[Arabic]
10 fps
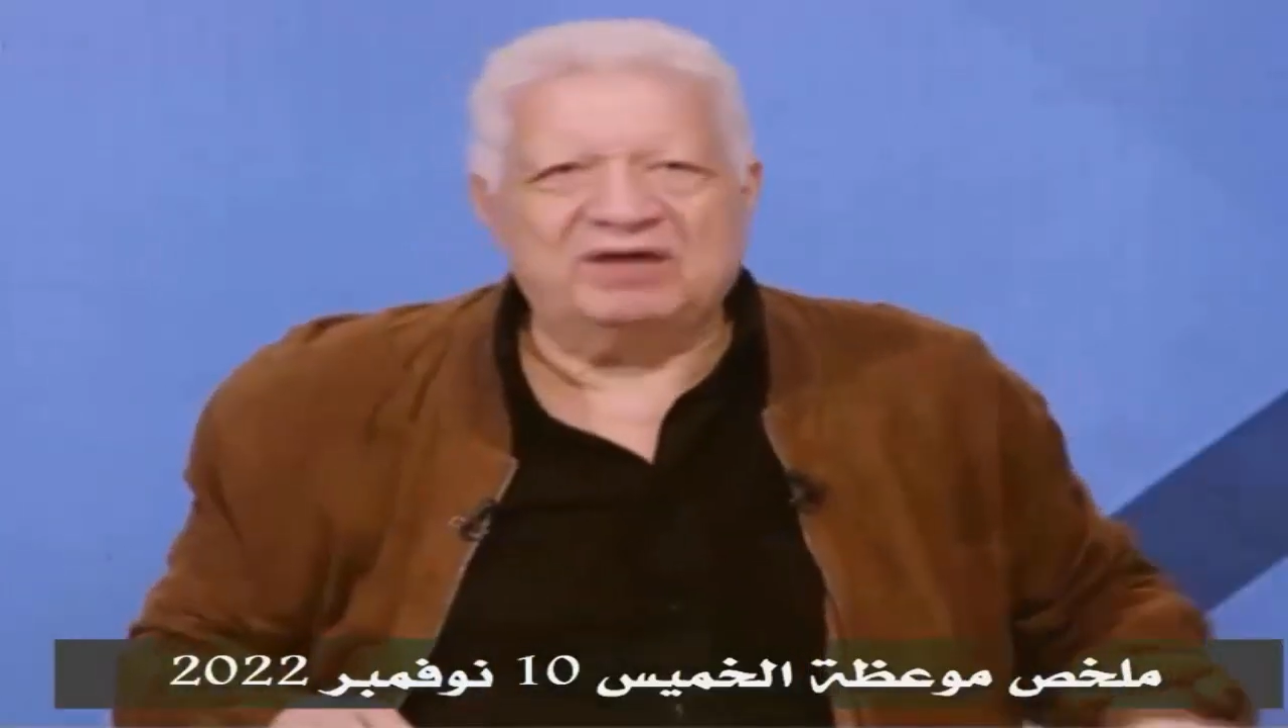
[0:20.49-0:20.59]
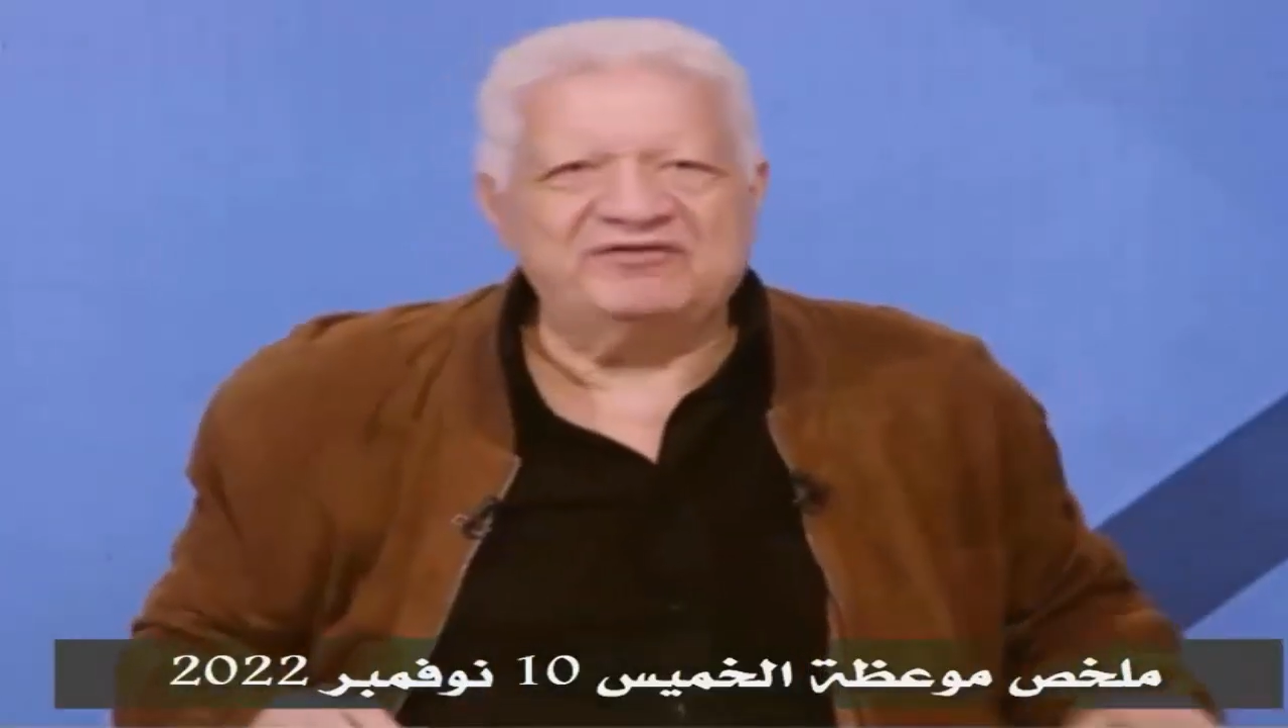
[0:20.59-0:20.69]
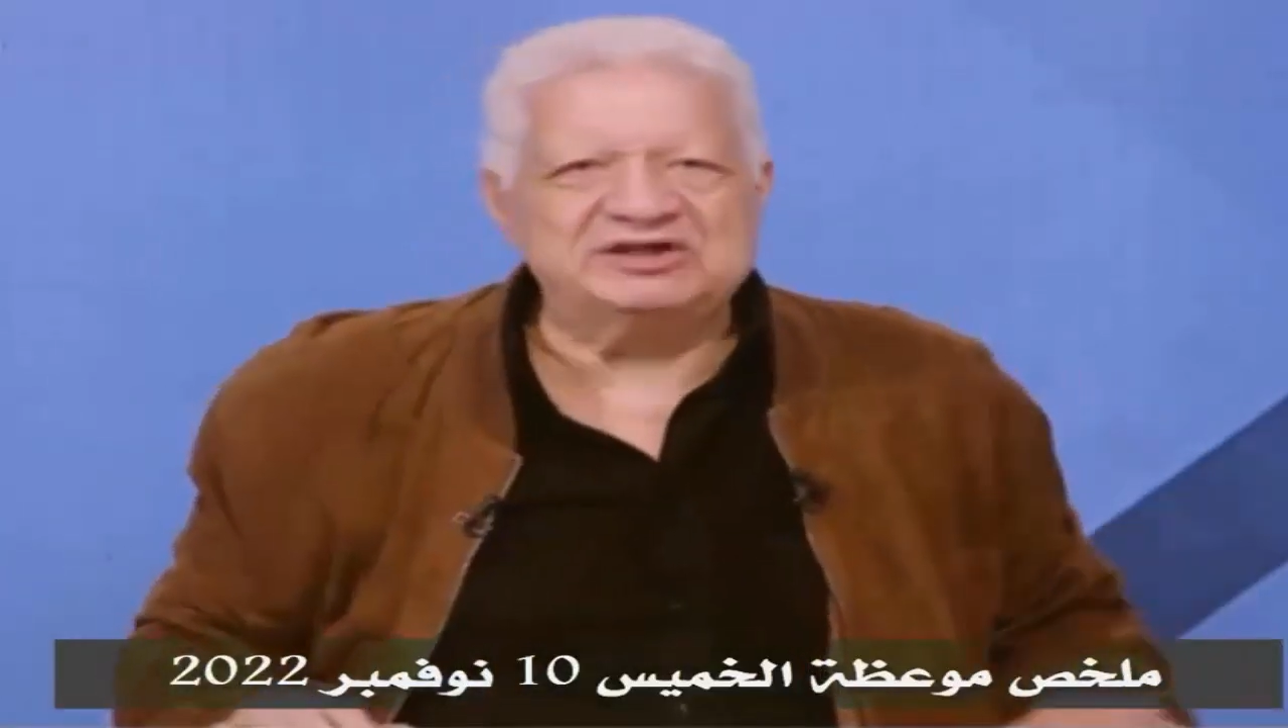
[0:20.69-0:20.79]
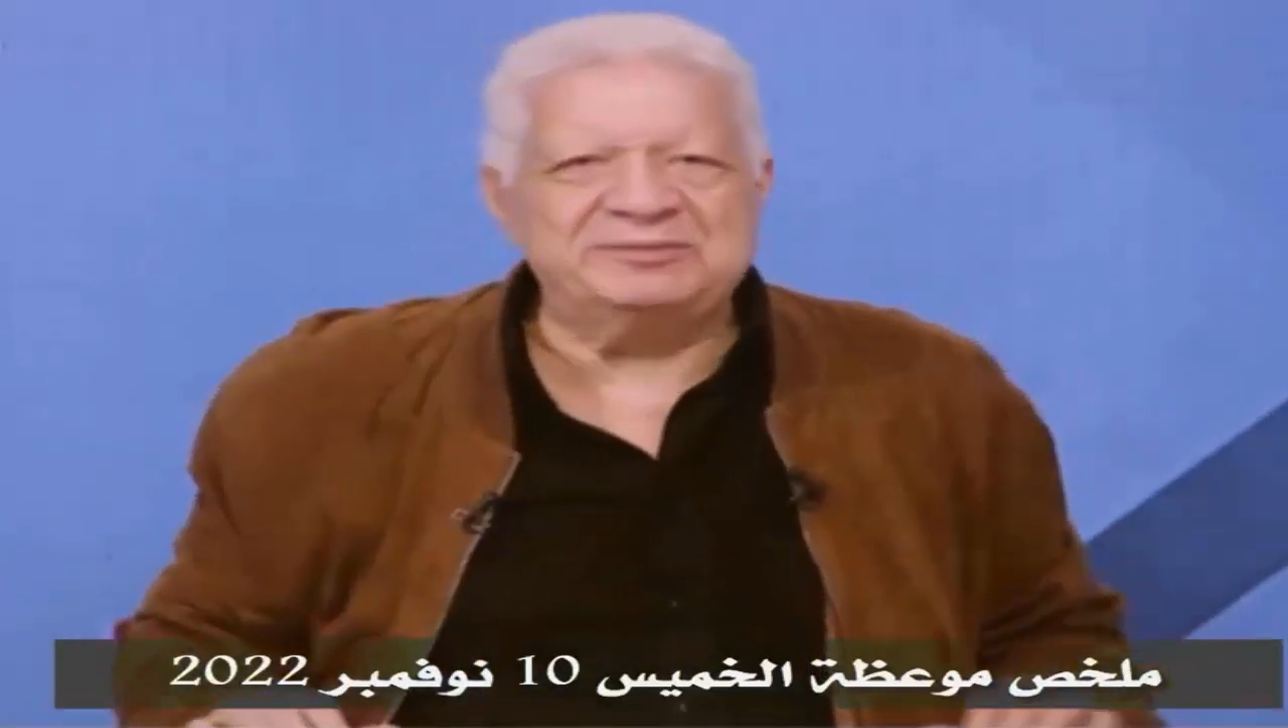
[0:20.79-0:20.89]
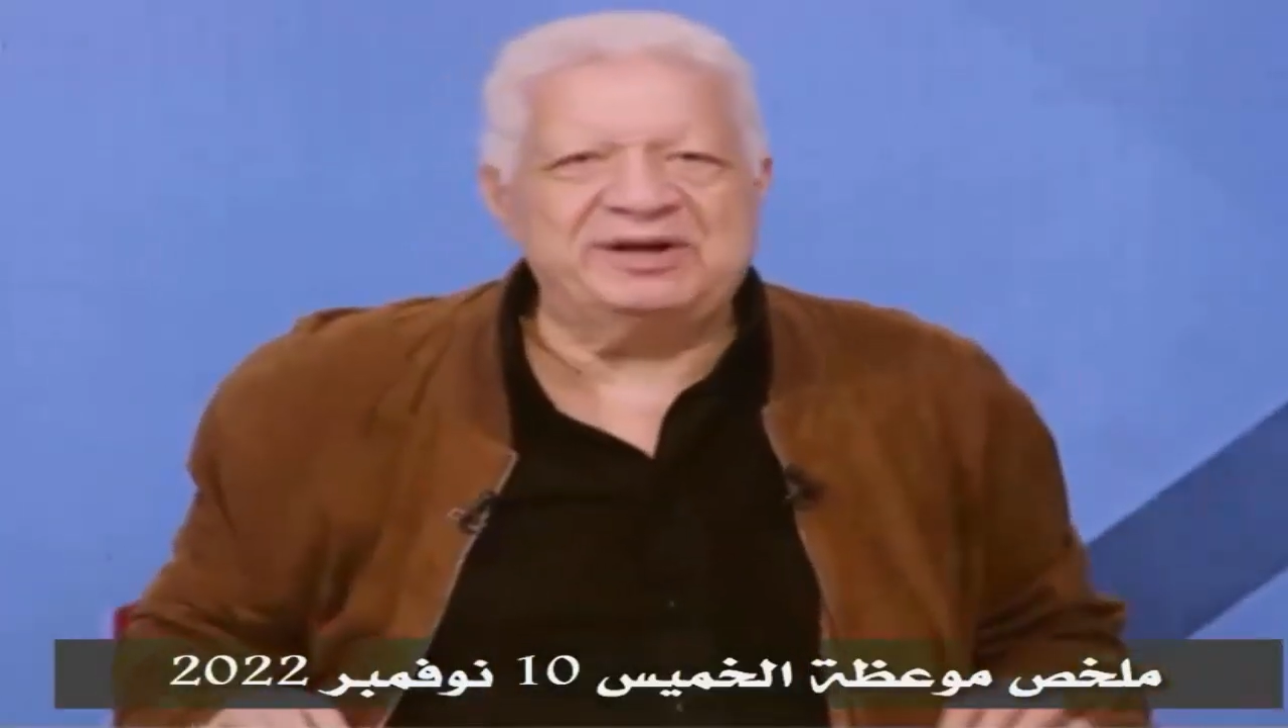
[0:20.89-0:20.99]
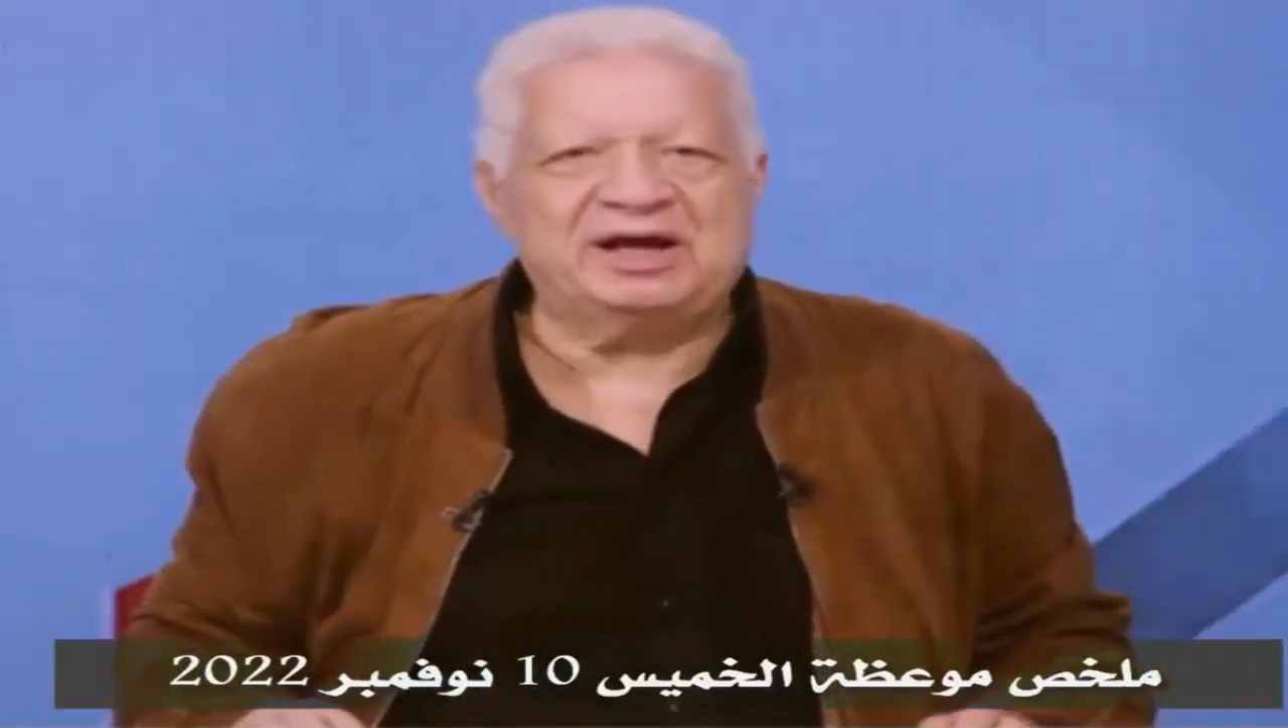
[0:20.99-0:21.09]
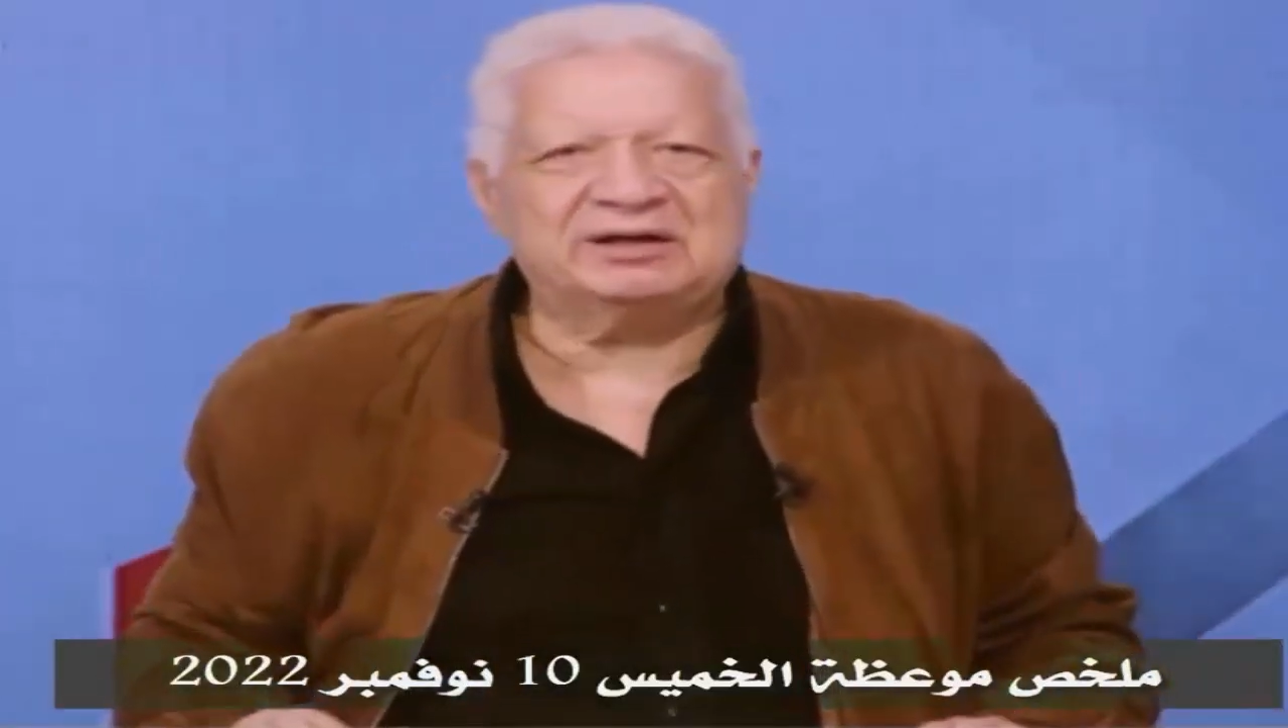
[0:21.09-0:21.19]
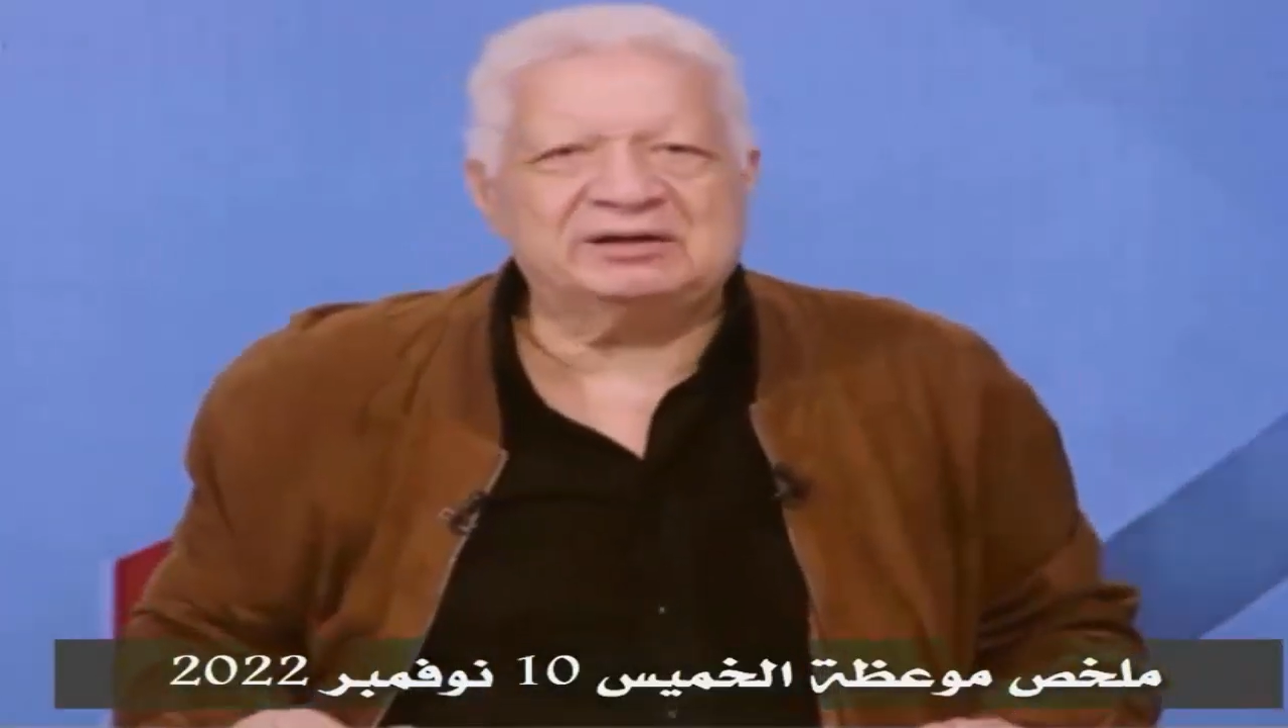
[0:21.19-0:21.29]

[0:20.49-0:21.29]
وما خفتش